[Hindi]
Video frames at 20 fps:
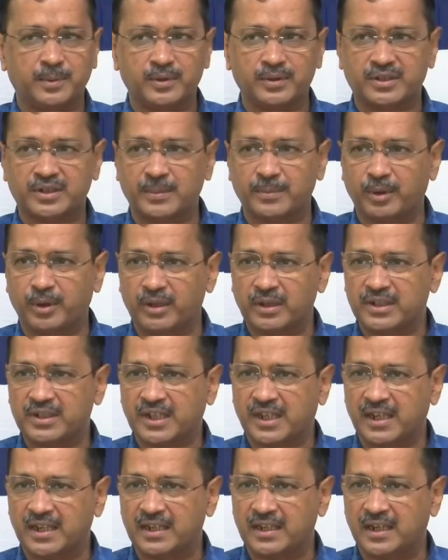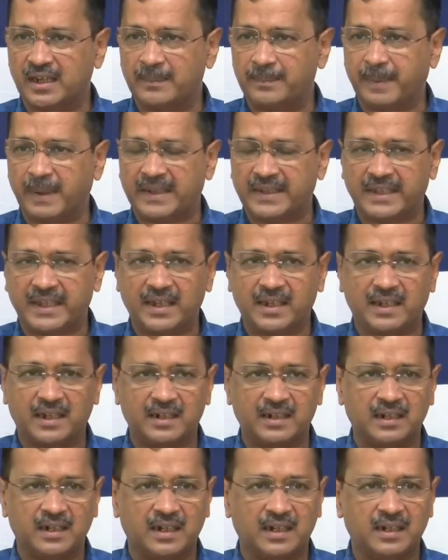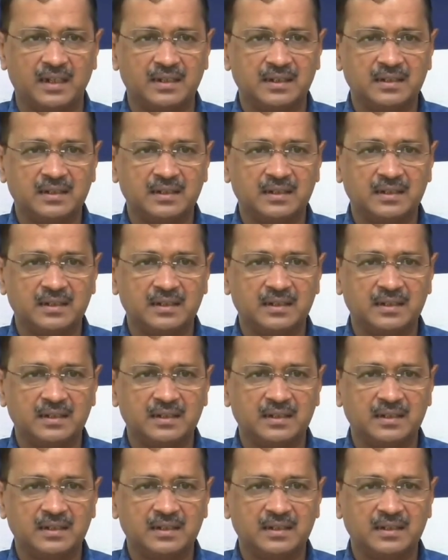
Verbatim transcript: पोस्ट एबॉलिश करना पक्के करना